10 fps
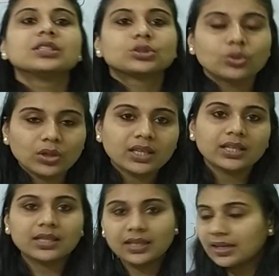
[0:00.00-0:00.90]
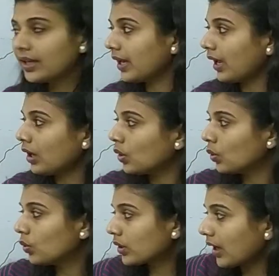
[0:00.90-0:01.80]
सूर्य की किरणें हैं
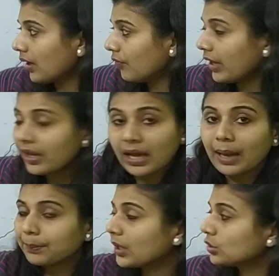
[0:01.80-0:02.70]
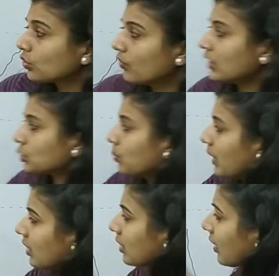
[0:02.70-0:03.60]
उनका वे आपके जो वर्ष
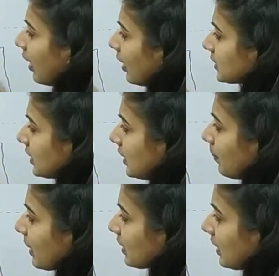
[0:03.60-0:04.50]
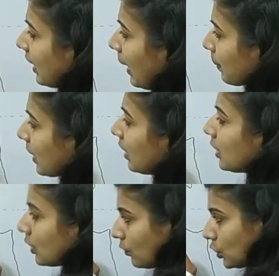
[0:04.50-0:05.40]
भर कहाँ सीधी पड़ती हैं आपकी
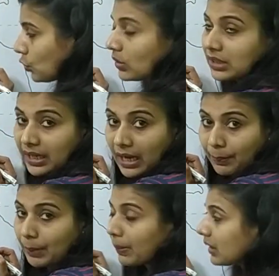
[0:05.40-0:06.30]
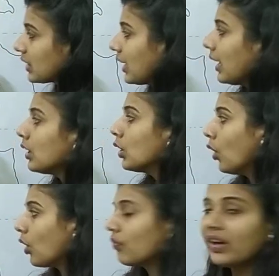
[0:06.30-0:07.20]
विश्वत रेखा पर पड़ती हैं
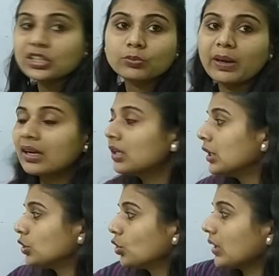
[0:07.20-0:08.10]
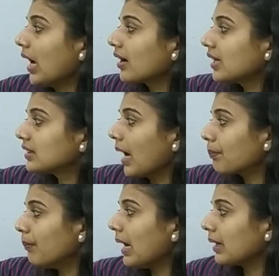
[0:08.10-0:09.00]
और वर्ष भर जो यहाँ का
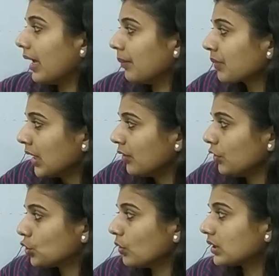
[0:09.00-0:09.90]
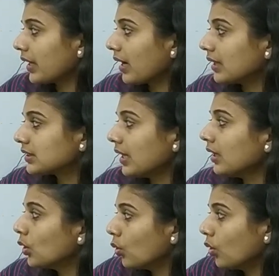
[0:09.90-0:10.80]
तापमान है विश्वत रेखा से
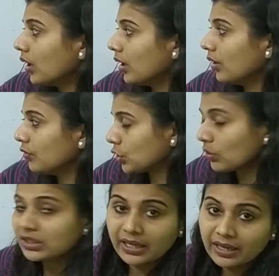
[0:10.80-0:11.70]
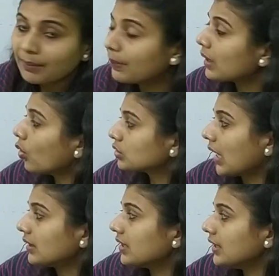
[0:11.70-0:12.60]
विश्वत रेखा पर और
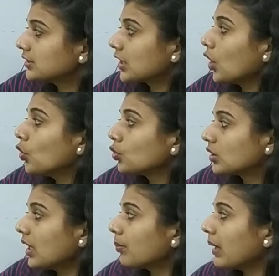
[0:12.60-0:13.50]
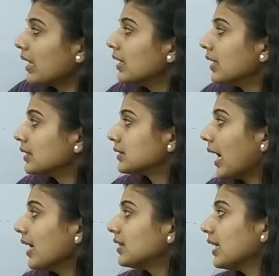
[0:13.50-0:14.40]
साथ ही इसके उत्तर में
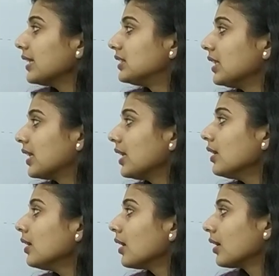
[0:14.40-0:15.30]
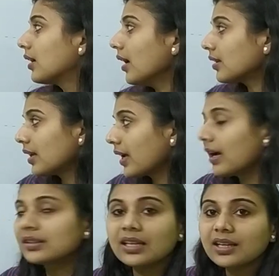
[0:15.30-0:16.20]
साढ़े तेईस डिग्री कर्क
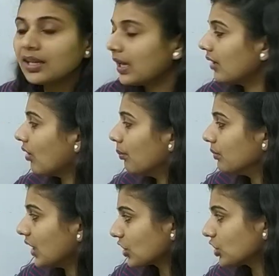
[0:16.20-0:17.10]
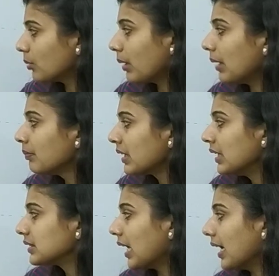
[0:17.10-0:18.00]
रेखा तक एवं दक्षिण में
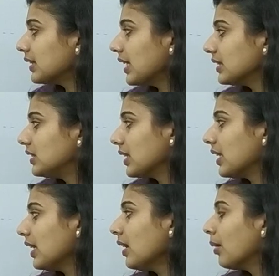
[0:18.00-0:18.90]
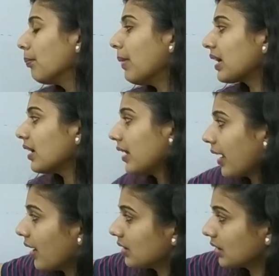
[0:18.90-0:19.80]
साढ़े तेईस डिग्री मकर
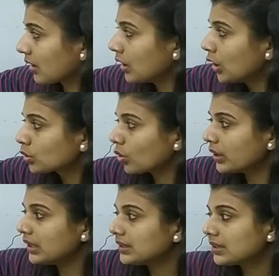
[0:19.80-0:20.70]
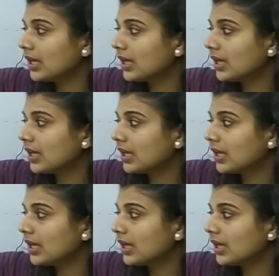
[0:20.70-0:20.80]
रेखा तक तो इस